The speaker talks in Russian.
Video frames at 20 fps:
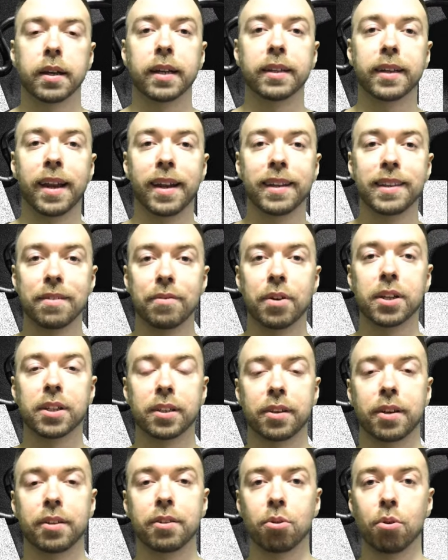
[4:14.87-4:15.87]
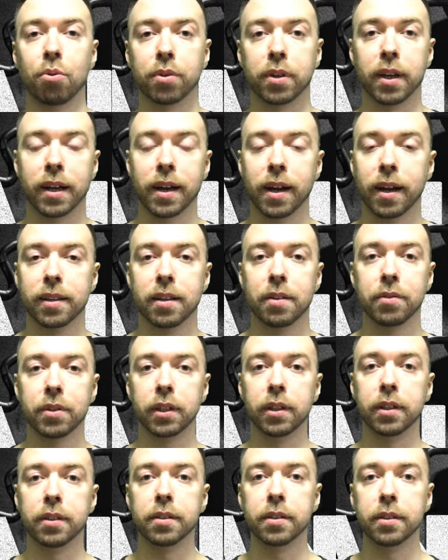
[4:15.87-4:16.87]
Конкретно в этой тренировке, как она
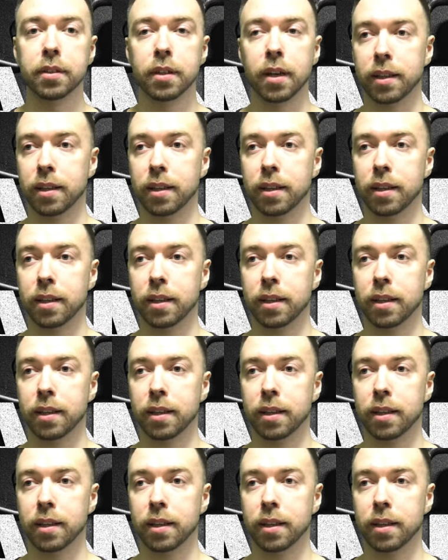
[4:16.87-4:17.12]
выглядит?